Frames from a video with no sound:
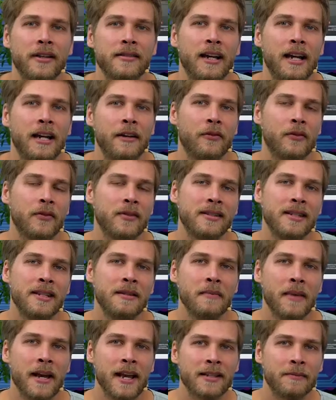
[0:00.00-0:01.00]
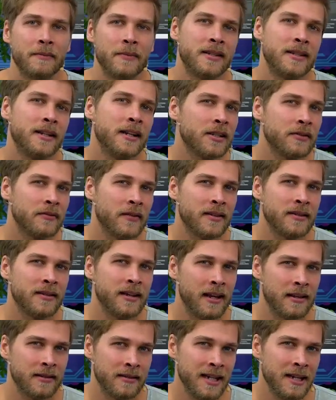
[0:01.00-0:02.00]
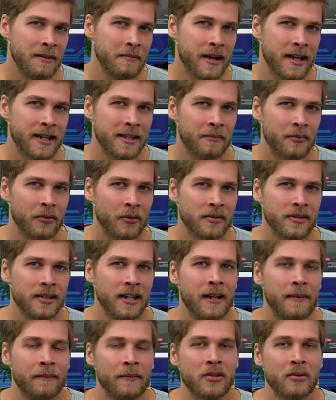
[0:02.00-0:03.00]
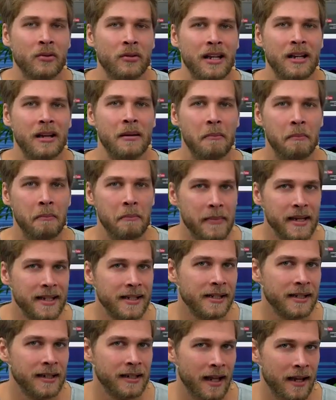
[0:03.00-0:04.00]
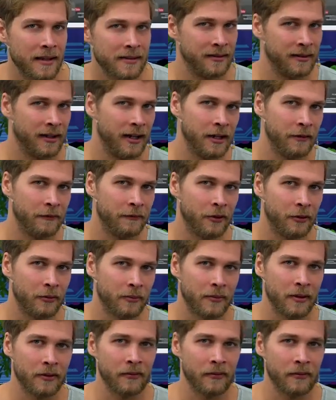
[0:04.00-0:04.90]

das iPhone 7S bzw. 7S Plus das neue Mittelklasse-iPhone.